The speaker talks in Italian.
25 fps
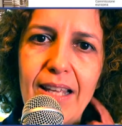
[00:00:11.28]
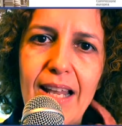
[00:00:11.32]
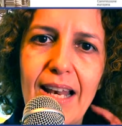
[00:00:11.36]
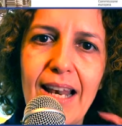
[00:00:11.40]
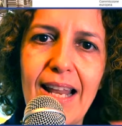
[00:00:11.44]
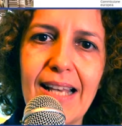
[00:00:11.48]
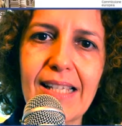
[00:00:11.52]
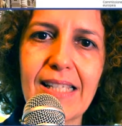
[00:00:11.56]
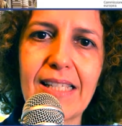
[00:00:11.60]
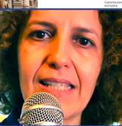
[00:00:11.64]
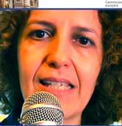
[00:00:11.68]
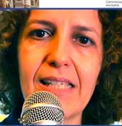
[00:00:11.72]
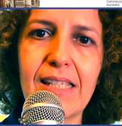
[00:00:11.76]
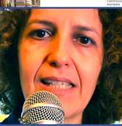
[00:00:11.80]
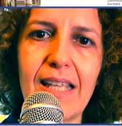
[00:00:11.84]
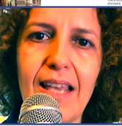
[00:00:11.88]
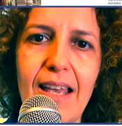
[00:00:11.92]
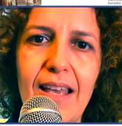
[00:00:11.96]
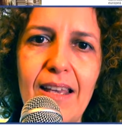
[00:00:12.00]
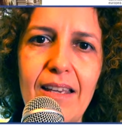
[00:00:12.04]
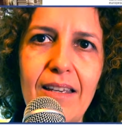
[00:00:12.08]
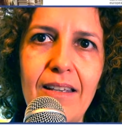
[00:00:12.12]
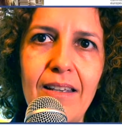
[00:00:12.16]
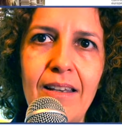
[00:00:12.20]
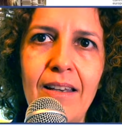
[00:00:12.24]
dell'asse
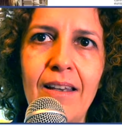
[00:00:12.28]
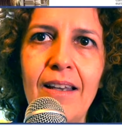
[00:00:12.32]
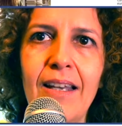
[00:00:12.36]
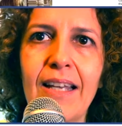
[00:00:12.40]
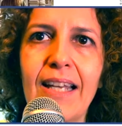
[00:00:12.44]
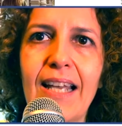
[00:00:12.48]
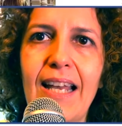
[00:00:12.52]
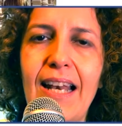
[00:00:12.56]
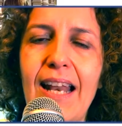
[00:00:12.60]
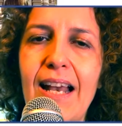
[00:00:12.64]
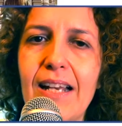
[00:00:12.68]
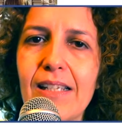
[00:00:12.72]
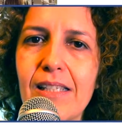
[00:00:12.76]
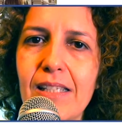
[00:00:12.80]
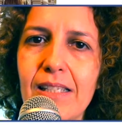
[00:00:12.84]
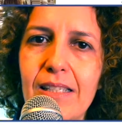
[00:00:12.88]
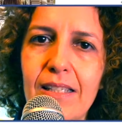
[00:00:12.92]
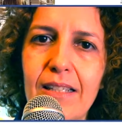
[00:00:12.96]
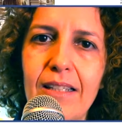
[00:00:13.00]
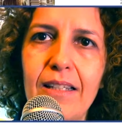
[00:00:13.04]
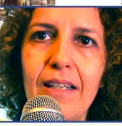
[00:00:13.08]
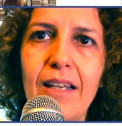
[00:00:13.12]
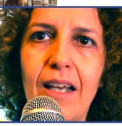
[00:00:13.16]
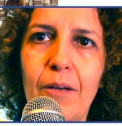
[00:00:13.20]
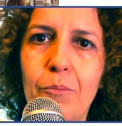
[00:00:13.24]
6, che è
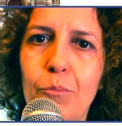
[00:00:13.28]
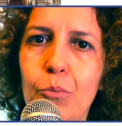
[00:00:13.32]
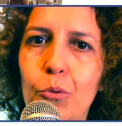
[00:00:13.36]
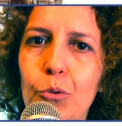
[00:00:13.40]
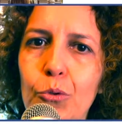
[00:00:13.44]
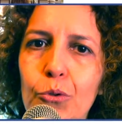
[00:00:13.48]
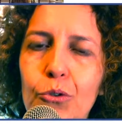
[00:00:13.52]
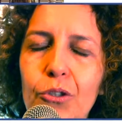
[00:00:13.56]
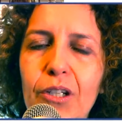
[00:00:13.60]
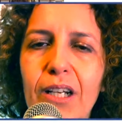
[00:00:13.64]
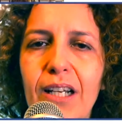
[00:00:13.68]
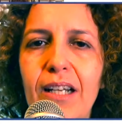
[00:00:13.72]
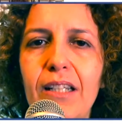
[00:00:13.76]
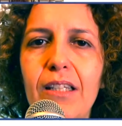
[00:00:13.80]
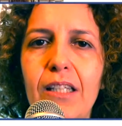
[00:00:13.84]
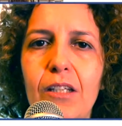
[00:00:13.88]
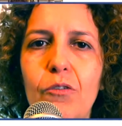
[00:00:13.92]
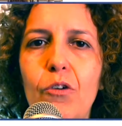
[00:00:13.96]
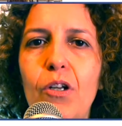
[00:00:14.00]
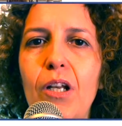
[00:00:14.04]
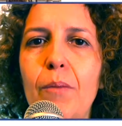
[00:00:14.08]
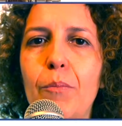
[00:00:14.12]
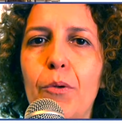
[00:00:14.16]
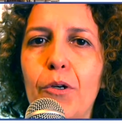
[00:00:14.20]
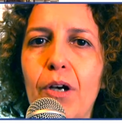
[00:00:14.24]
l'asse appunto
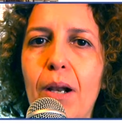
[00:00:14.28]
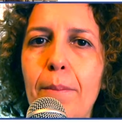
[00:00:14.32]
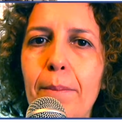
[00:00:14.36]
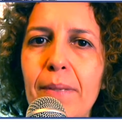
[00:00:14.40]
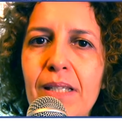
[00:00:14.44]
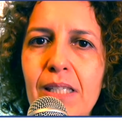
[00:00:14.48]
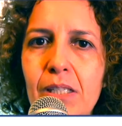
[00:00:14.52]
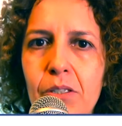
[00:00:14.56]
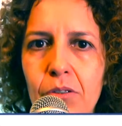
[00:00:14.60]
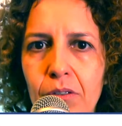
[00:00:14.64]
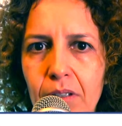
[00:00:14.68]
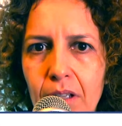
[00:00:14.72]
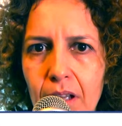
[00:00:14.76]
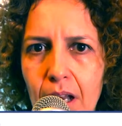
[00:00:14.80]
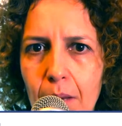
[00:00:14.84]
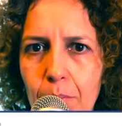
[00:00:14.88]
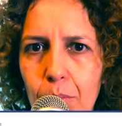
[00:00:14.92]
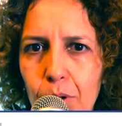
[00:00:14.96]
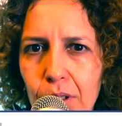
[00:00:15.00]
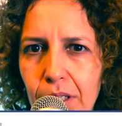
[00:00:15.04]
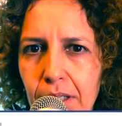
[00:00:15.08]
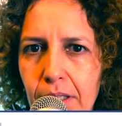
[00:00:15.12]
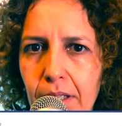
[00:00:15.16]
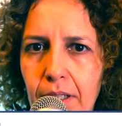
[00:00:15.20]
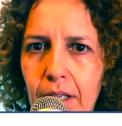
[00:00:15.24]
relativo alla programmazione delle
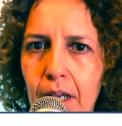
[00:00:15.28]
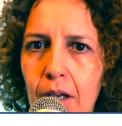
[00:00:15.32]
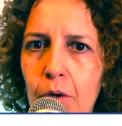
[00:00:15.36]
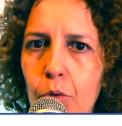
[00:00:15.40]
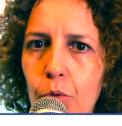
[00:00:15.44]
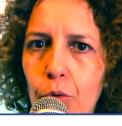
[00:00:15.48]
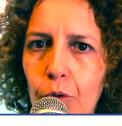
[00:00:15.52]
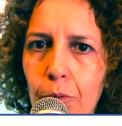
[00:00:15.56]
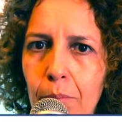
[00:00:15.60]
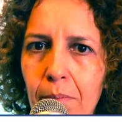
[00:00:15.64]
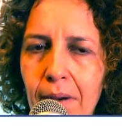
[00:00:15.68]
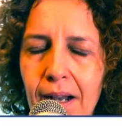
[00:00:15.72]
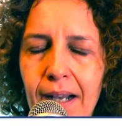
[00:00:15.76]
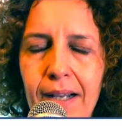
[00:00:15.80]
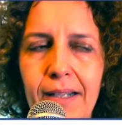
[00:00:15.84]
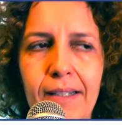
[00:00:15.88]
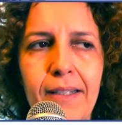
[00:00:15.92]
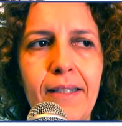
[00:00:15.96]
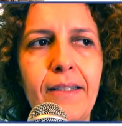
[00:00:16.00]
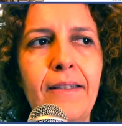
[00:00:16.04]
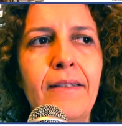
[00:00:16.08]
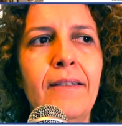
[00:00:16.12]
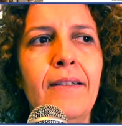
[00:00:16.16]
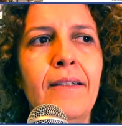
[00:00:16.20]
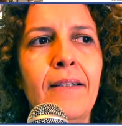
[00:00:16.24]
politiche
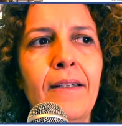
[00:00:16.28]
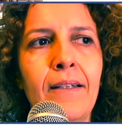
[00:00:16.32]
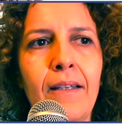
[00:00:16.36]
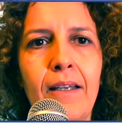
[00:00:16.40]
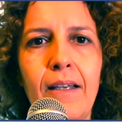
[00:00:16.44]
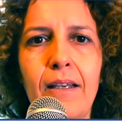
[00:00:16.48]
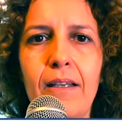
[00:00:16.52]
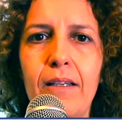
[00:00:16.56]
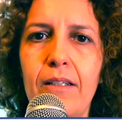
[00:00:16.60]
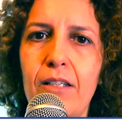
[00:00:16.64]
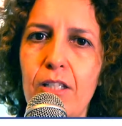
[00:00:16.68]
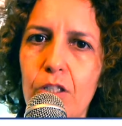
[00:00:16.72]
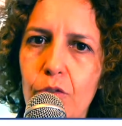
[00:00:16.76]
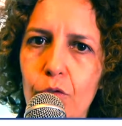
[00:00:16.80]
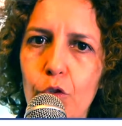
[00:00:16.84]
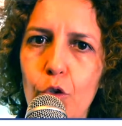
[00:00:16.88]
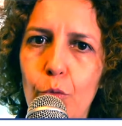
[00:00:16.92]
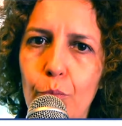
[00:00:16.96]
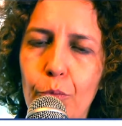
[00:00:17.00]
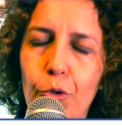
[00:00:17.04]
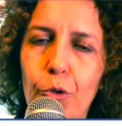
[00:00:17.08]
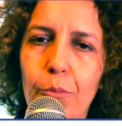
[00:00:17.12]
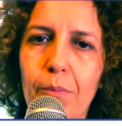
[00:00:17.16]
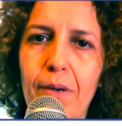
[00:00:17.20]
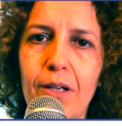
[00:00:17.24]
urbane eh, di
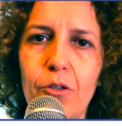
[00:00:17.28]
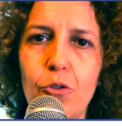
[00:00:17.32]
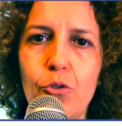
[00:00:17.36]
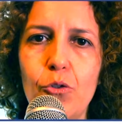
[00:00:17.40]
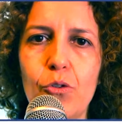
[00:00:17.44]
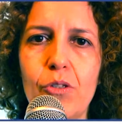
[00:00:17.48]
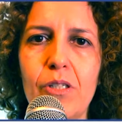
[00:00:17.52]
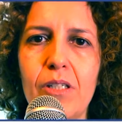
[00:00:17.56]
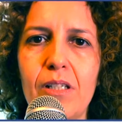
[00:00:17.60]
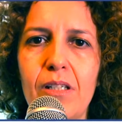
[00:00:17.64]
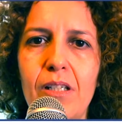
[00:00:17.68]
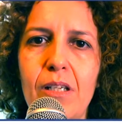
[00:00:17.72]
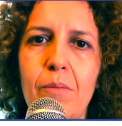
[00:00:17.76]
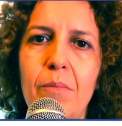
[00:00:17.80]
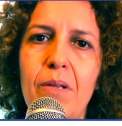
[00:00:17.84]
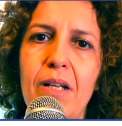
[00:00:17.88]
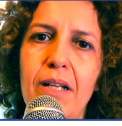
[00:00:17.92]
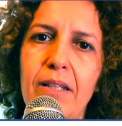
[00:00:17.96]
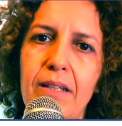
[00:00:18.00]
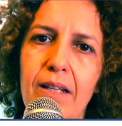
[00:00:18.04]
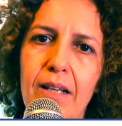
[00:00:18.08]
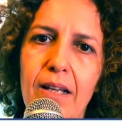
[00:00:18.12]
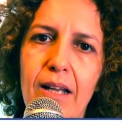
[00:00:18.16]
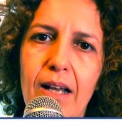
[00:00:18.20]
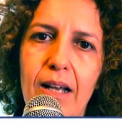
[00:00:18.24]
sviluppo urbano
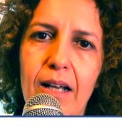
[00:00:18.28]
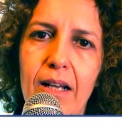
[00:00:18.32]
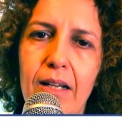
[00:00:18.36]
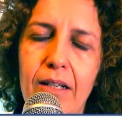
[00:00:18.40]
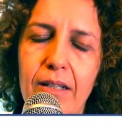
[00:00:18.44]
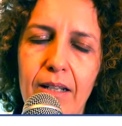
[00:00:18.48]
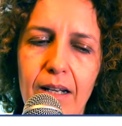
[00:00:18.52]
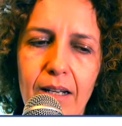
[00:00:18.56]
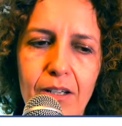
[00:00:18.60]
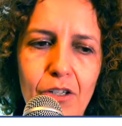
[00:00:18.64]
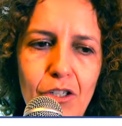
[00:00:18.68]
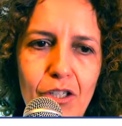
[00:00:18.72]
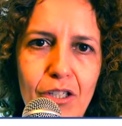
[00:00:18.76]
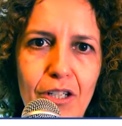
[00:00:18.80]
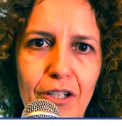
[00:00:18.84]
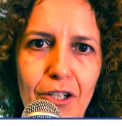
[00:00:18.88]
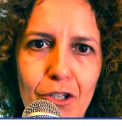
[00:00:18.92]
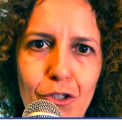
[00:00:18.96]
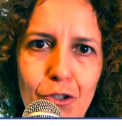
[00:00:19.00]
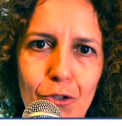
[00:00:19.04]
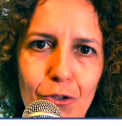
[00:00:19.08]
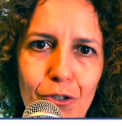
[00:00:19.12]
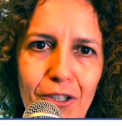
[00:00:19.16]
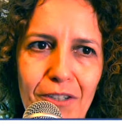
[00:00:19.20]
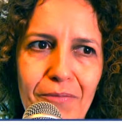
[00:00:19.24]
sostenibile nella, nella nostra
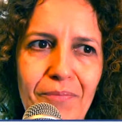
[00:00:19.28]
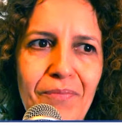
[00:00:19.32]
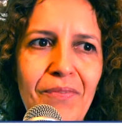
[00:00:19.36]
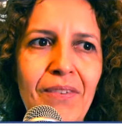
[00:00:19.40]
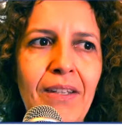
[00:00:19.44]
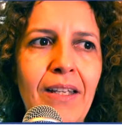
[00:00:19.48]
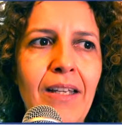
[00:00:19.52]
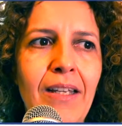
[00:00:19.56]
regione.